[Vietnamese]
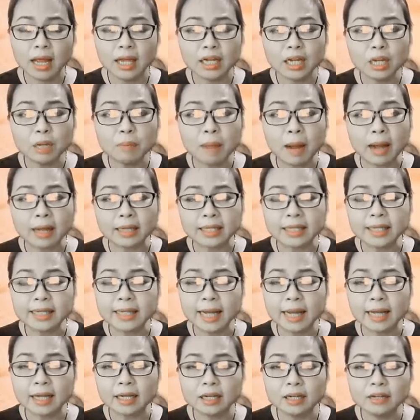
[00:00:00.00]
Nếu bạn chỉ
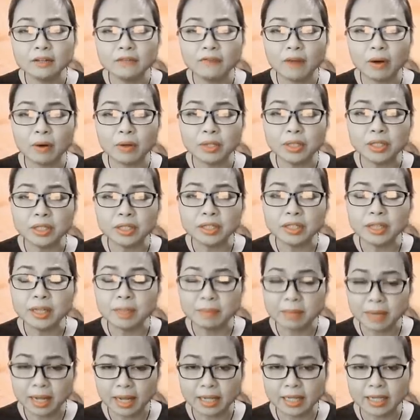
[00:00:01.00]
căn cứ vào những
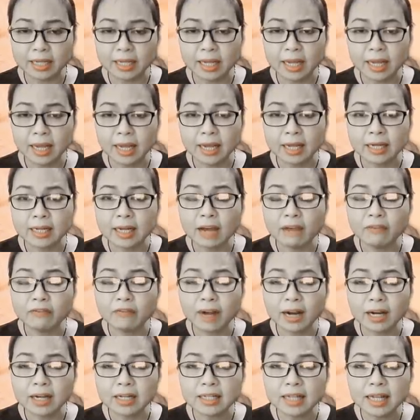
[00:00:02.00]
điểm này đã
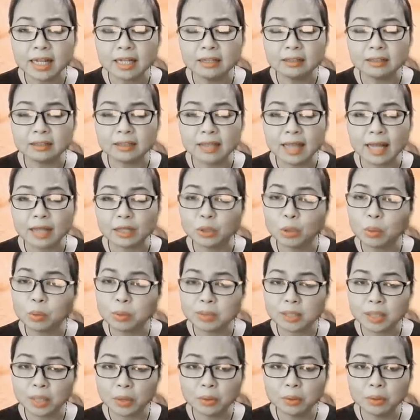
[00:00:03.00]
phán xét người ta tốt
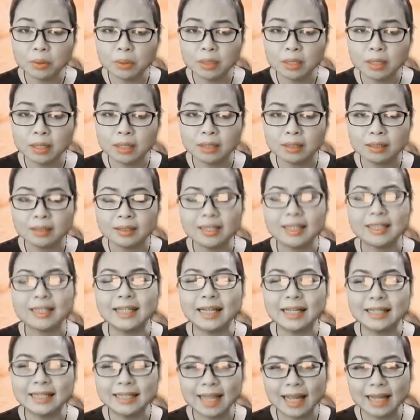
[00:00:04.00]
xấu thì
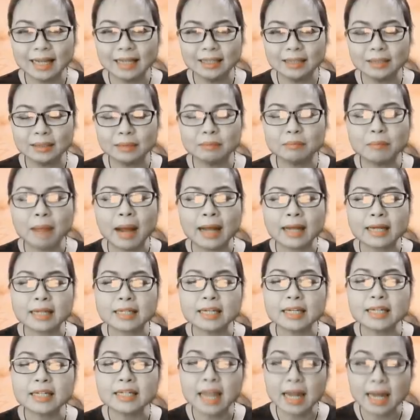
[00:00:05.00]
chắc chắn bạn
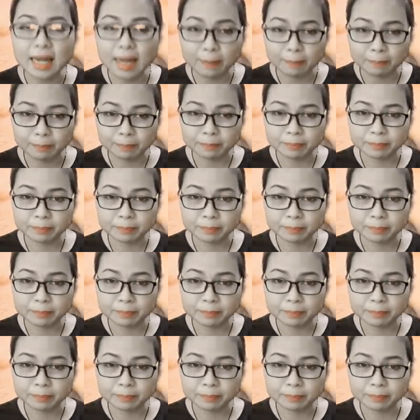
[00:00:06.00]
sẽ sai lầm.